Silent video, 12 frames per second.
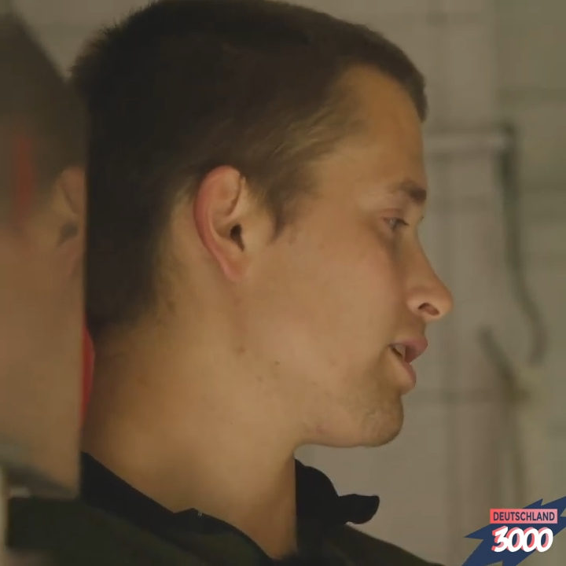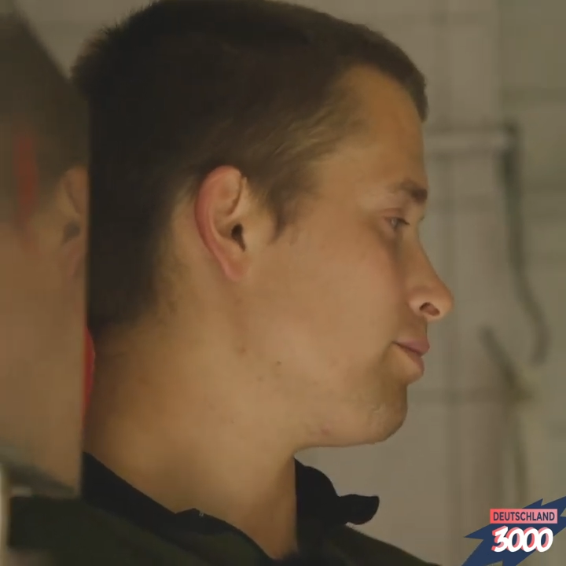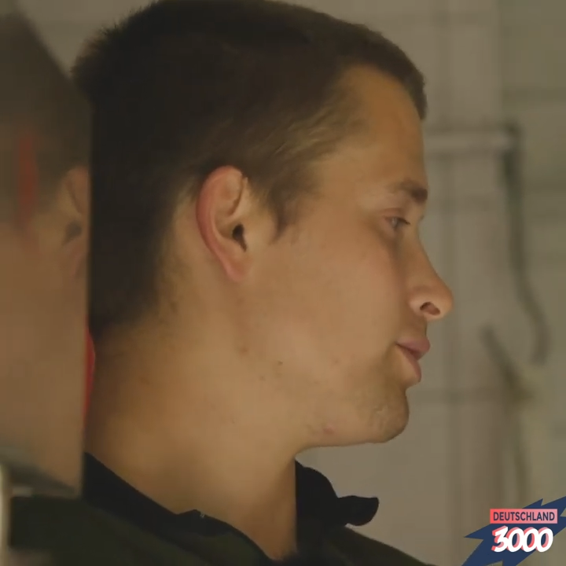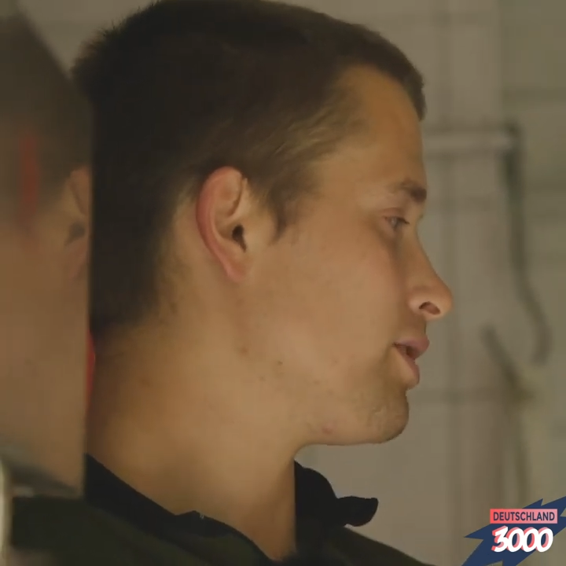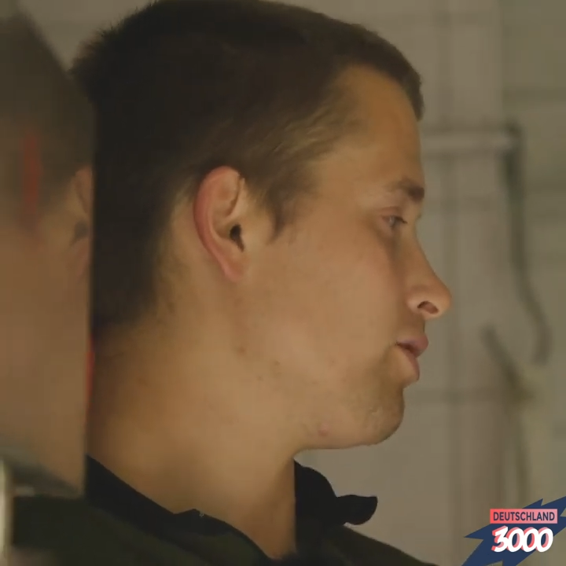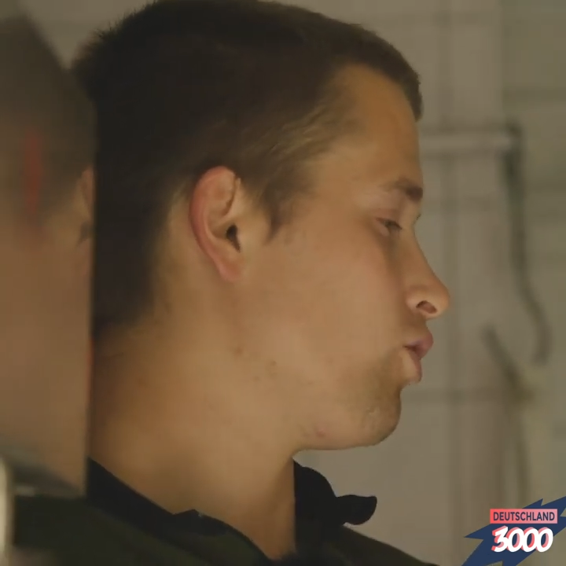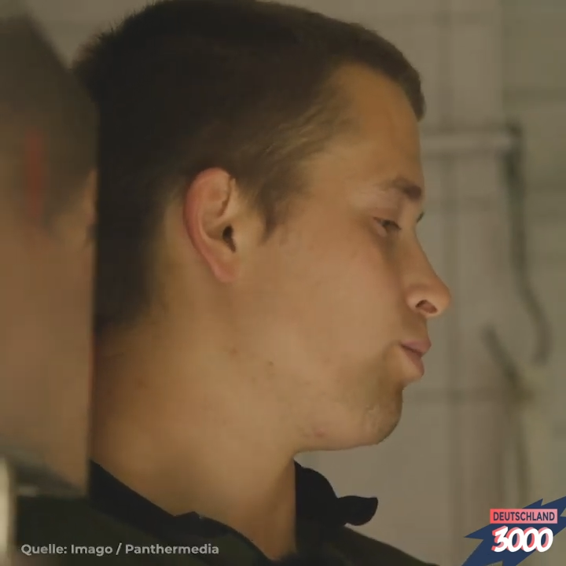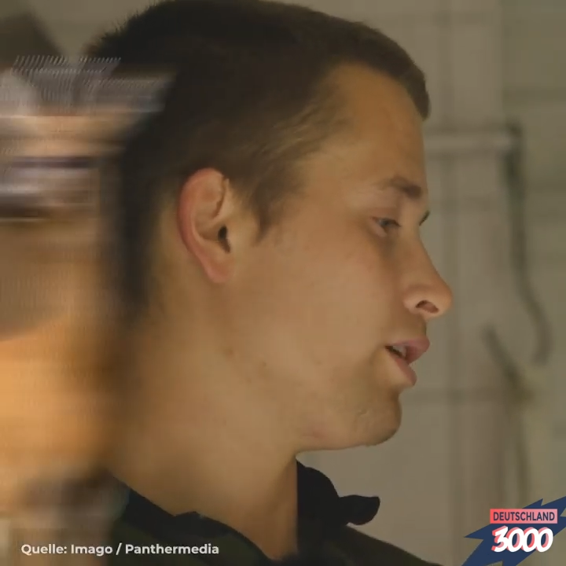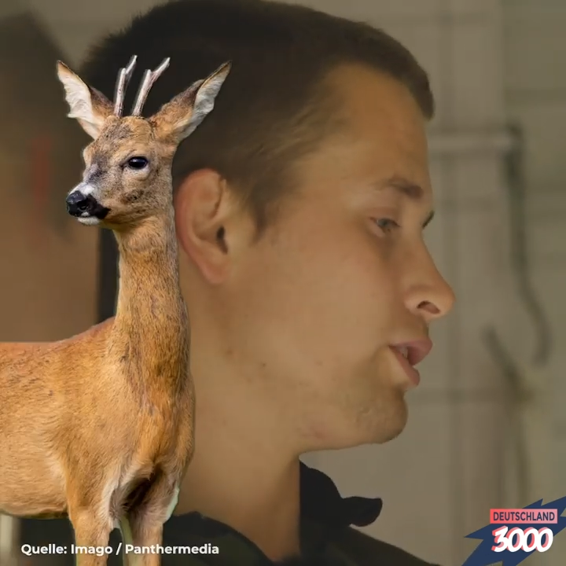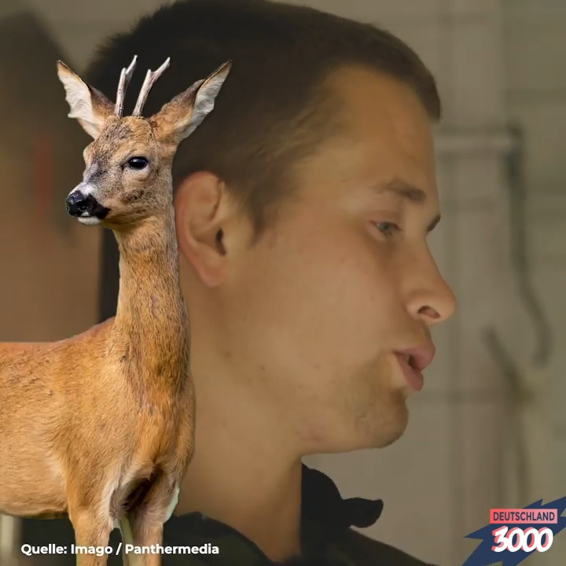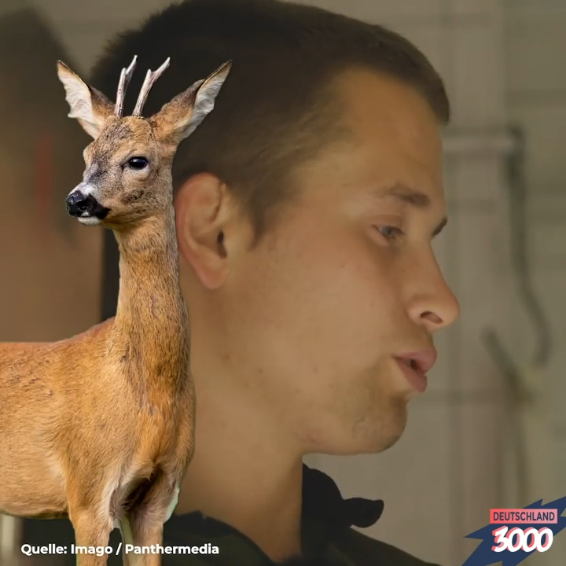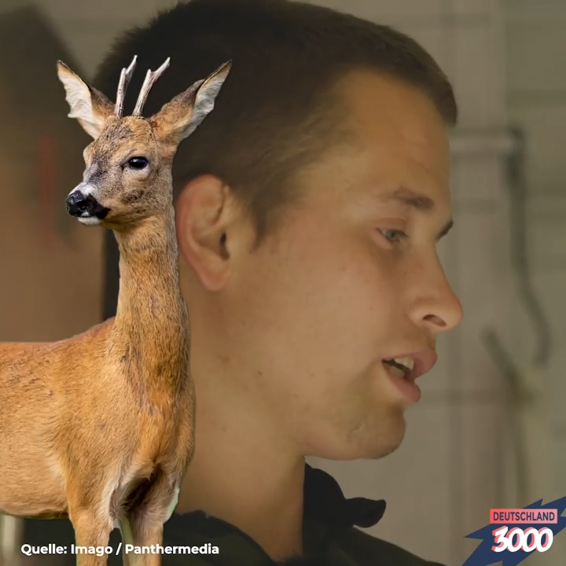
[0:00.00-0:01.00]
damit auch
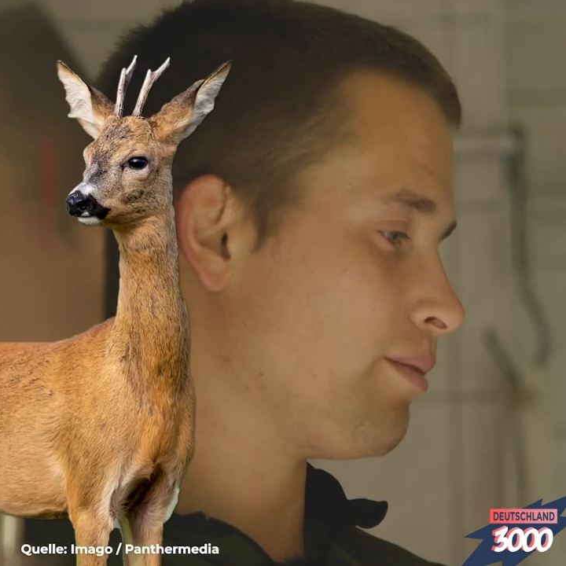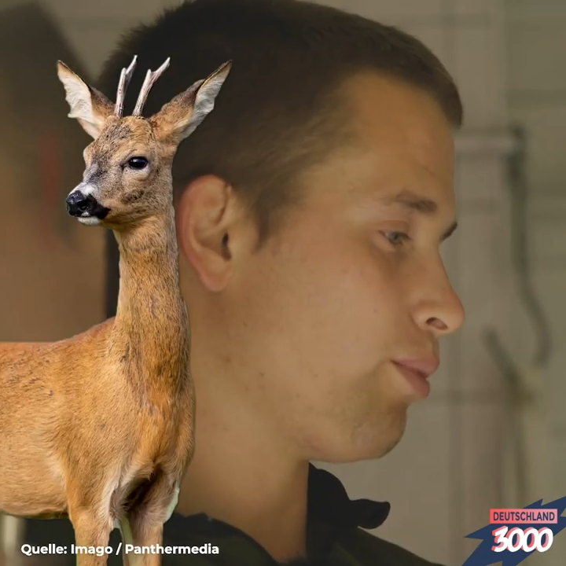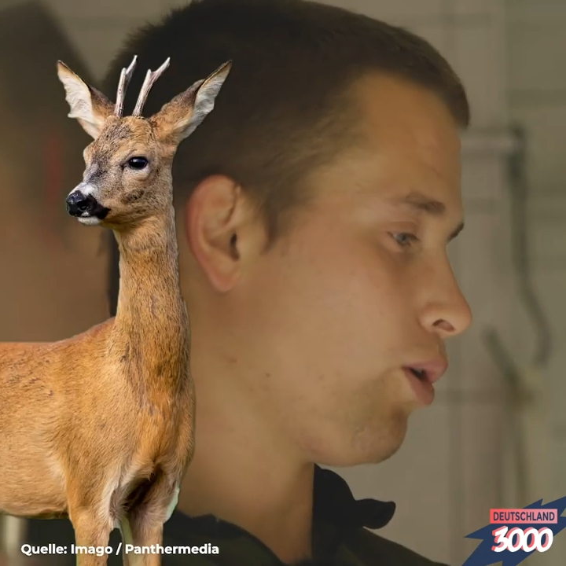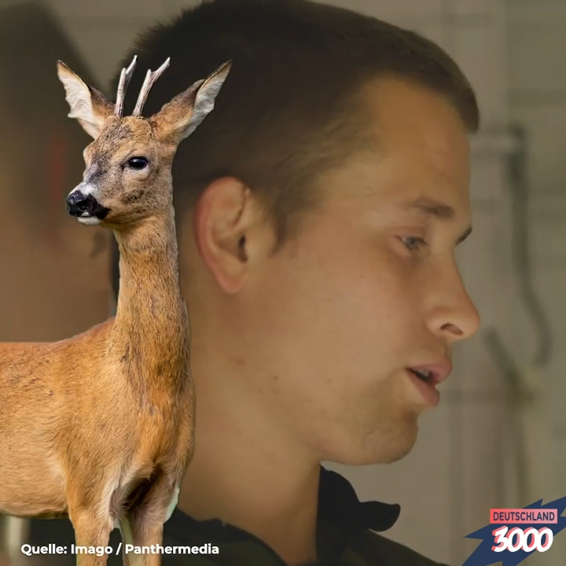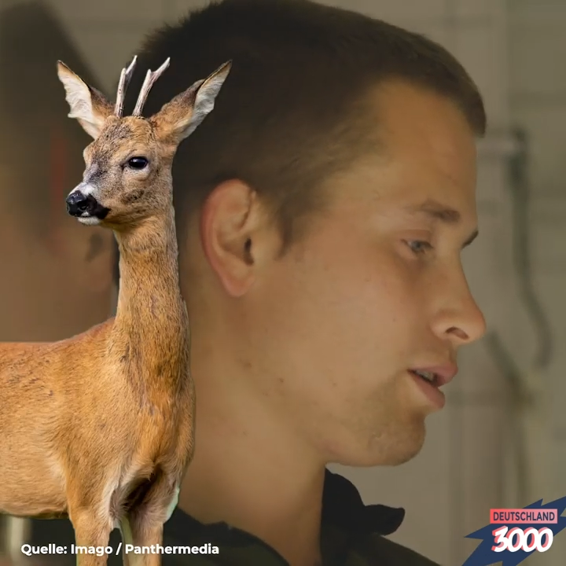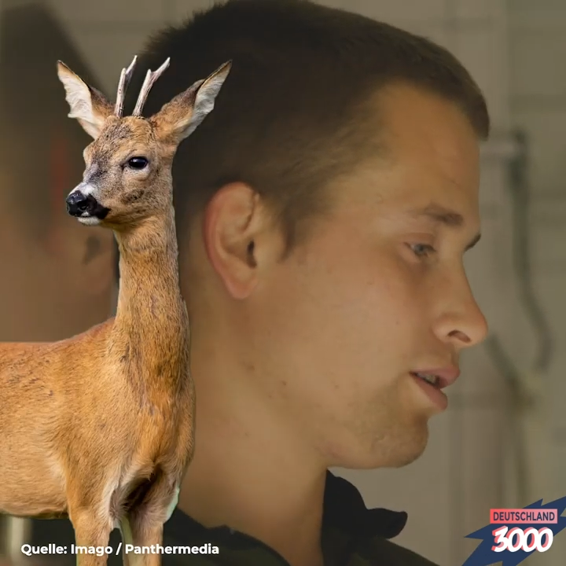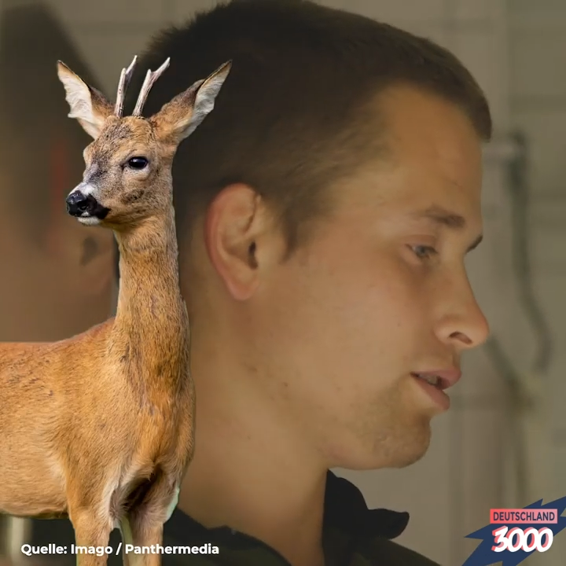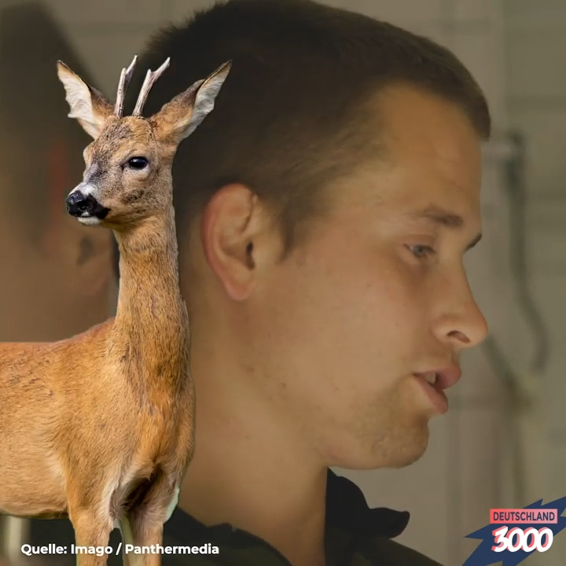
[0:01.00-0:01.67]
mal ein junger Bock